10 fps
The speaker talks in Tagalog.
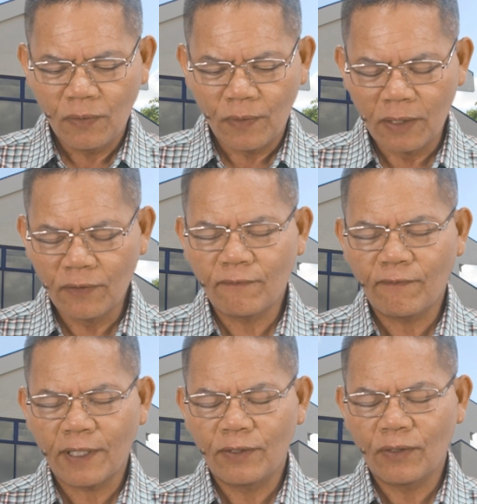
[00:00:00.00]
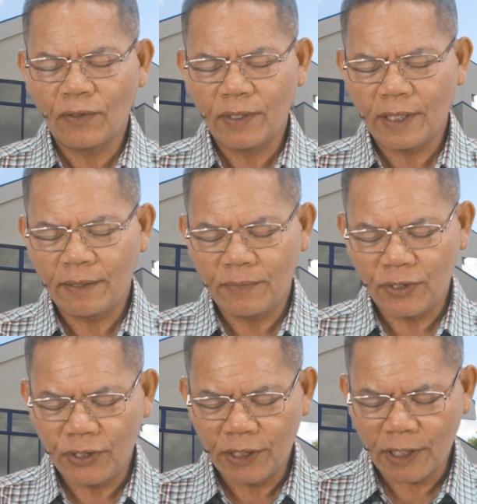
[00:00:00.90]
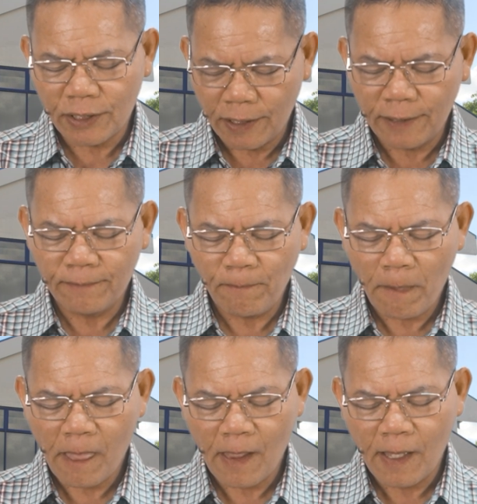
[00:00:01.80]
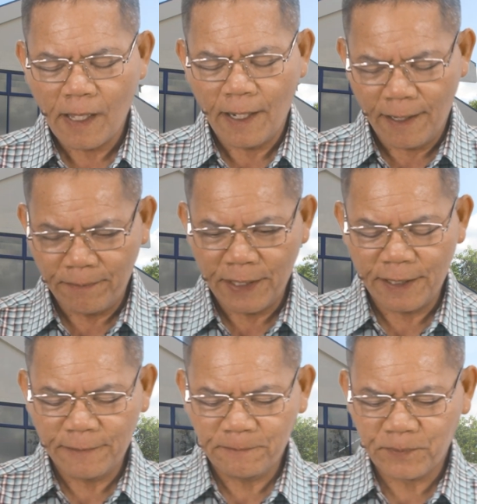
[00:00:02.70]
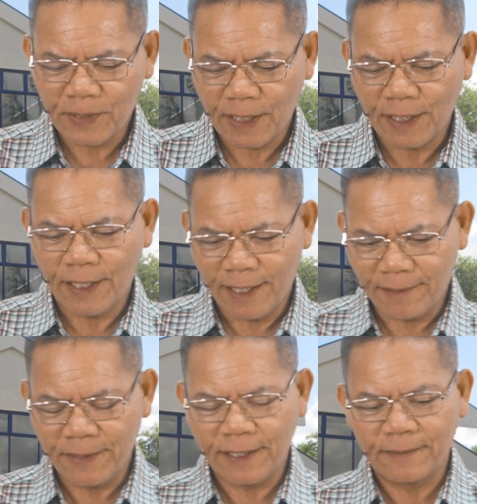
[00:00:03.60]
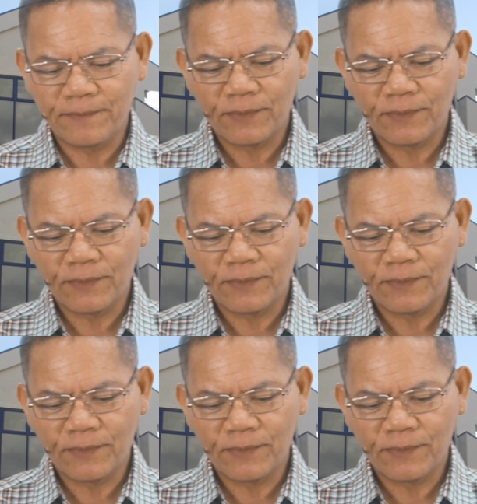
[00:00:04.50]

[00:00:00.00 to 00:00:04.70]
We glorify your holy name. In Jesus' name, Amen. Amen.